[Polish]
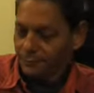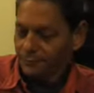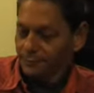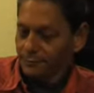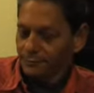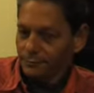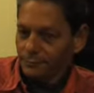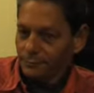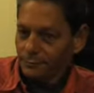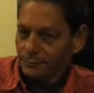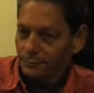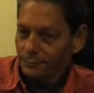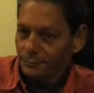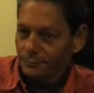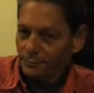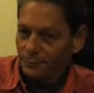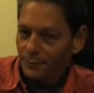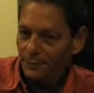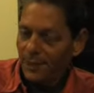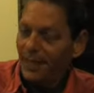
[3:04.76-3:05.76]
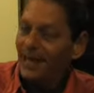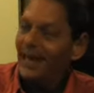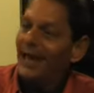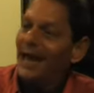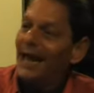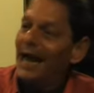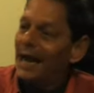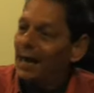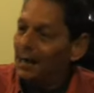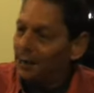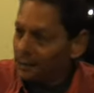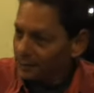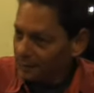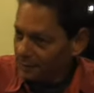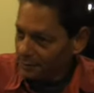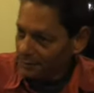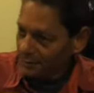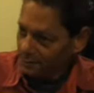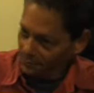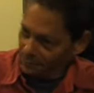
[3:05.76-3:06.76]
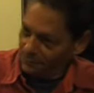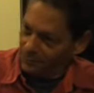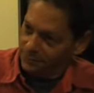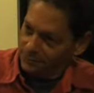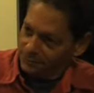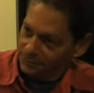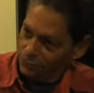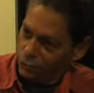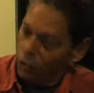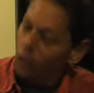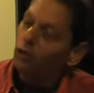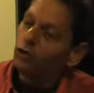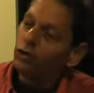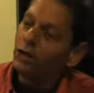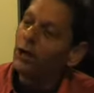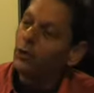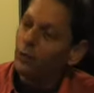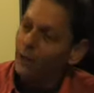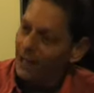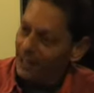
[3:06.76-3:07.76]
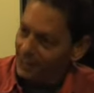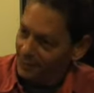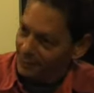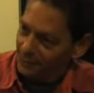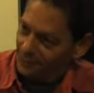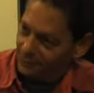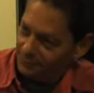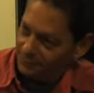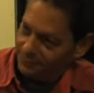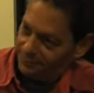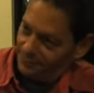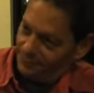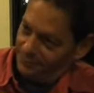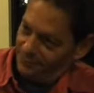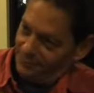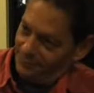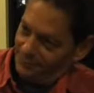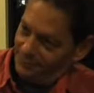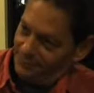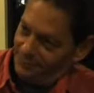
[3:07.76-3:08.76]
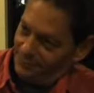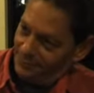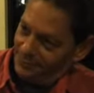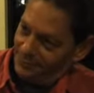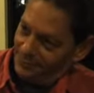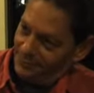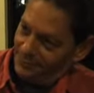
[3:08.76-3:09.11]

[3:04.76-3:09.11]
okazał się na tyle mądry i przewidujący, żeby zapewnić rewolucji ciągłość.